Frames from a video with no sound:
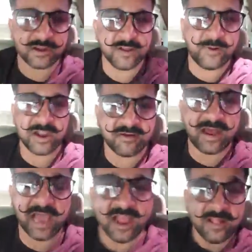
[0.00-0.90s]
फर्क नहीं पड़ने
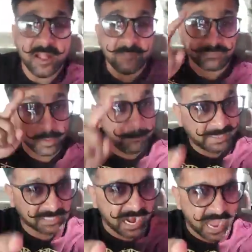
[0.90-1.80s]
वाला है
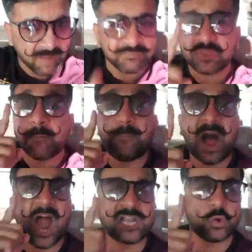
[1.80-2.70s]
बदला
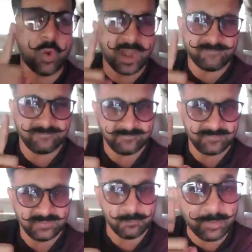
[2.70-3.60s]
पार्ट वन
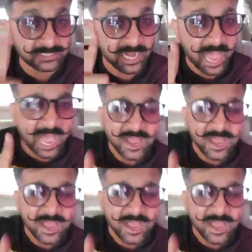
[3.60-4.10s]
बदला